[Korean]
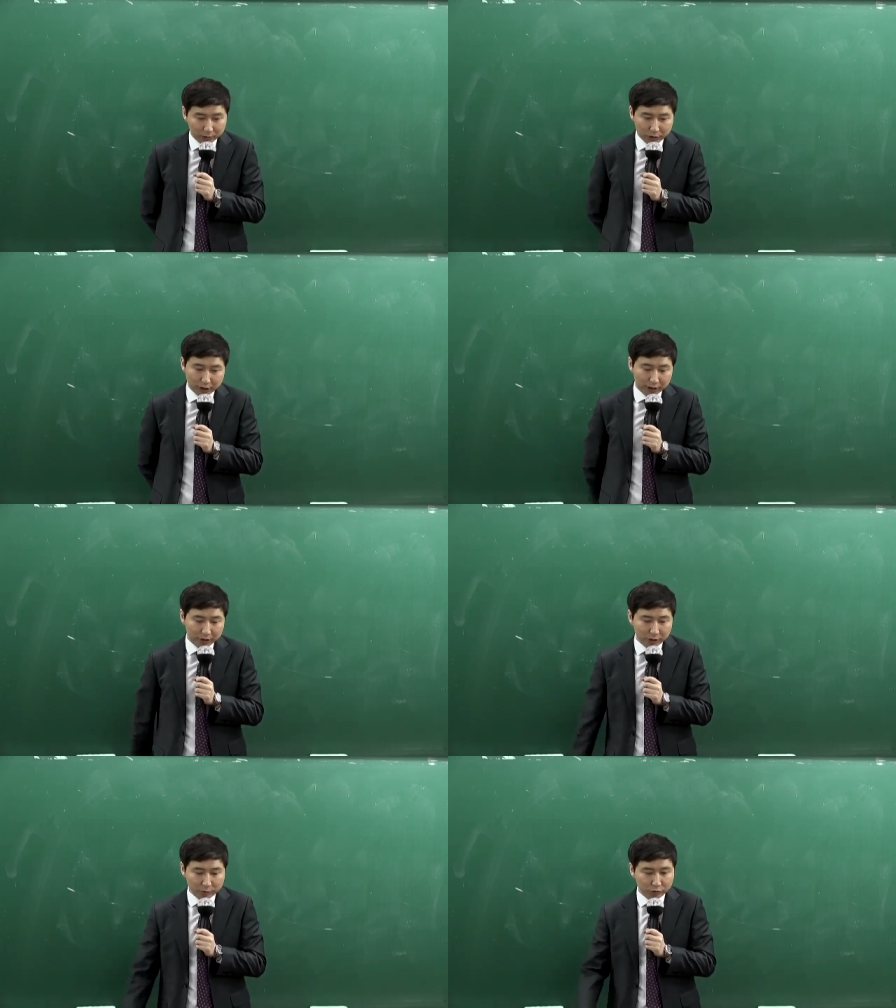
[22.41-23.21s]
우리
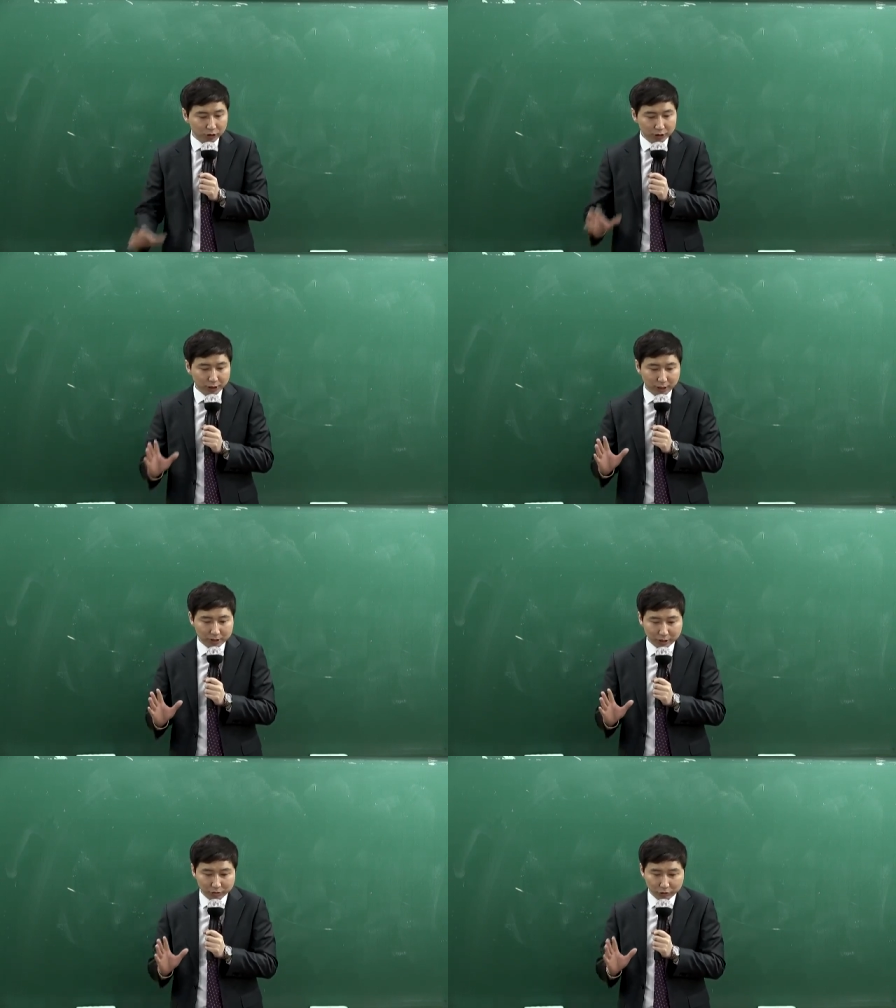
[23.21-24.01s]
2차 시험 출제
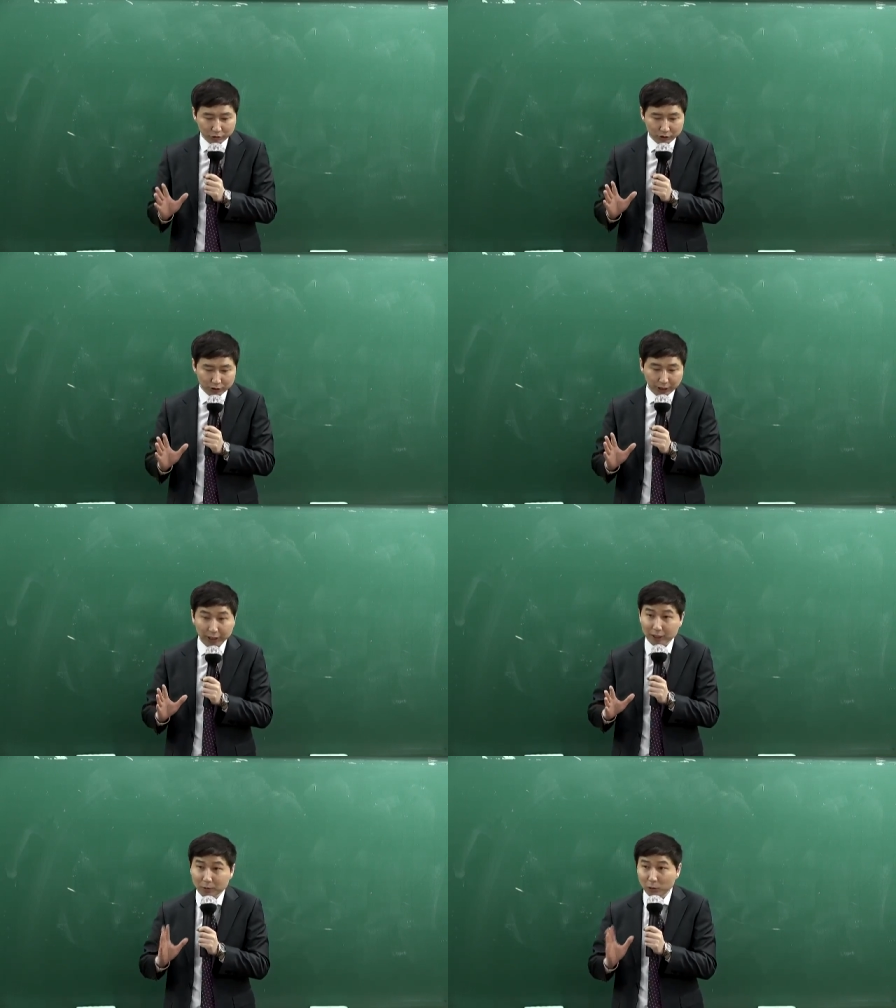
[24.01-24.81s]
가능한 유형을
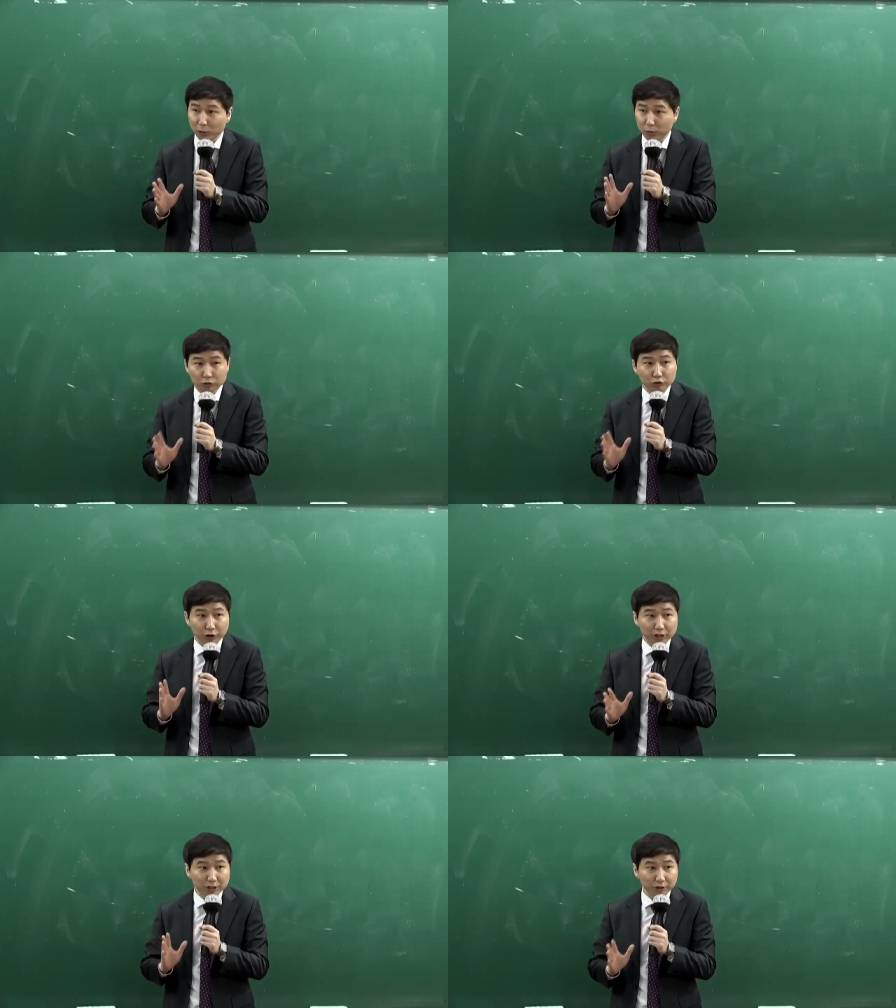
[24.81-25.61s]
제가 임의로
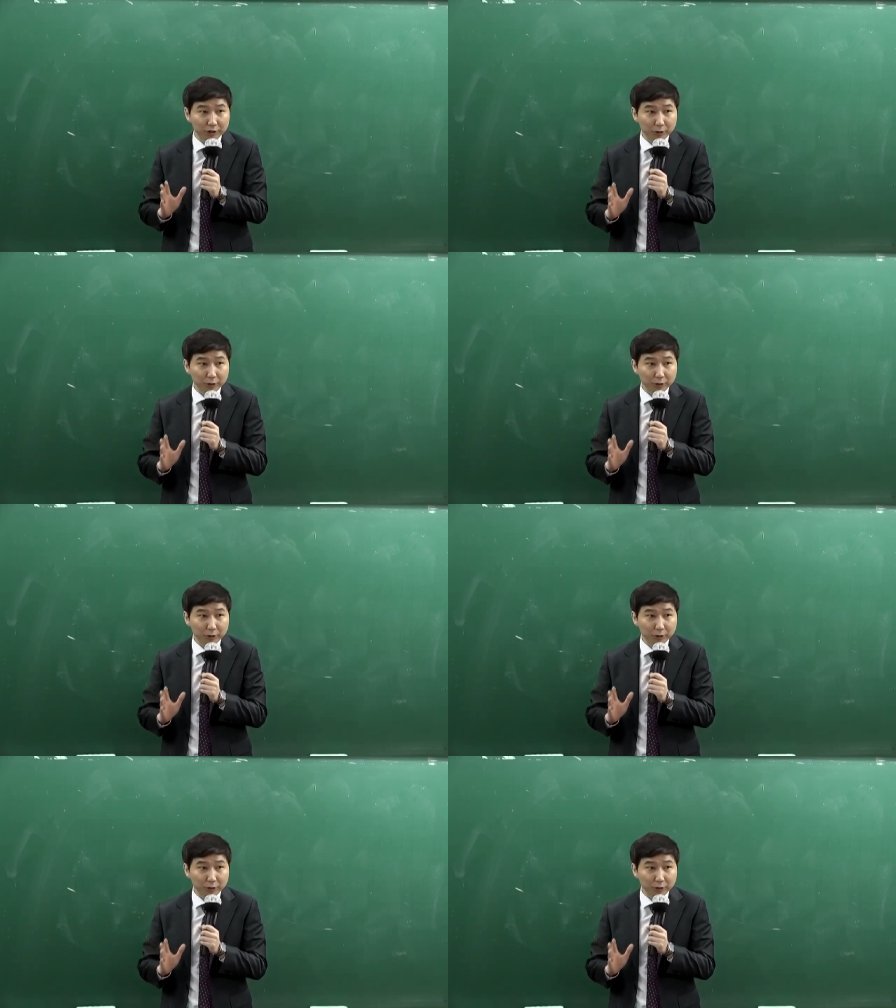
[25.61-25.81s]
분류를 해놨어요.